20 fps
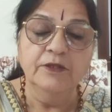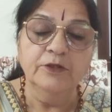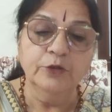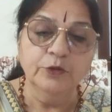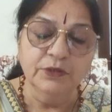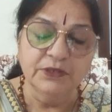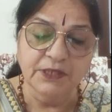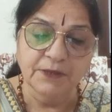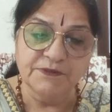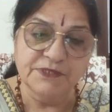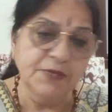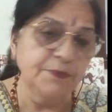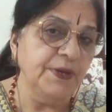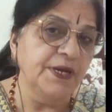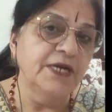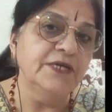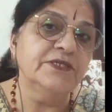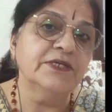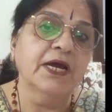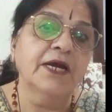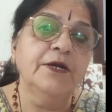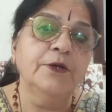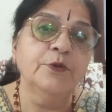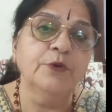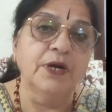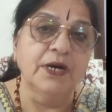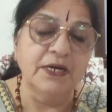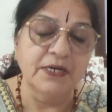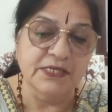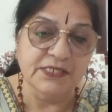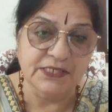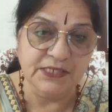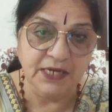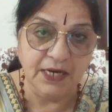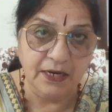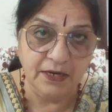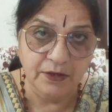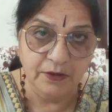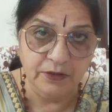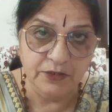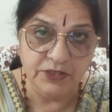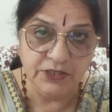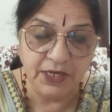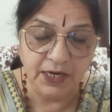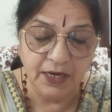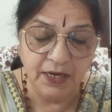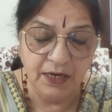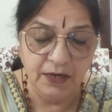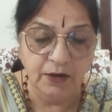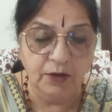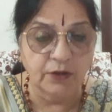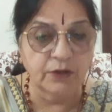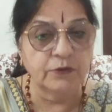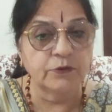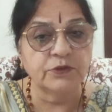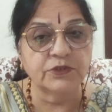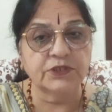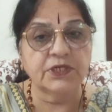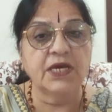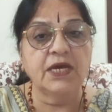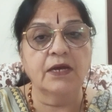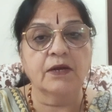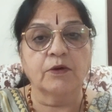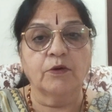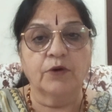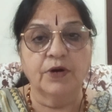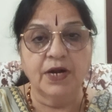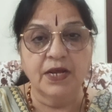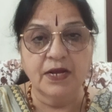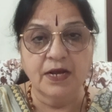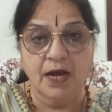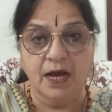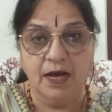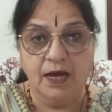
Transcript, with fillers: तो सबसे पहले ट्राई टू अंडरस्टैंड योर चाइल्ड और उसके अकॉर्डिंग